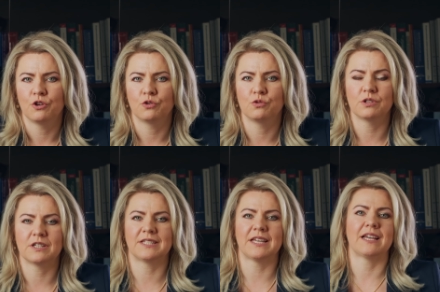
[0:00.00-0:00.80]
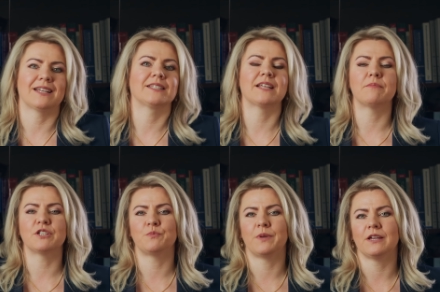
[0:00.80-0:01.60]
który chce
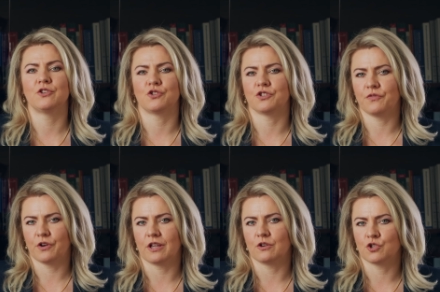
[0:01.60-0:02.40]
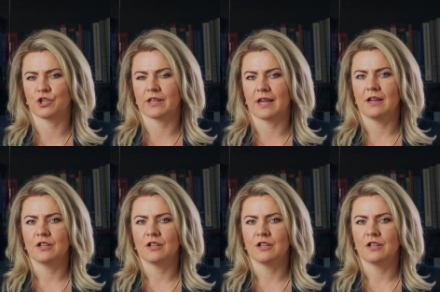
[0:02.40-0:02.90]
zabezpieczyć swoje roszczenia,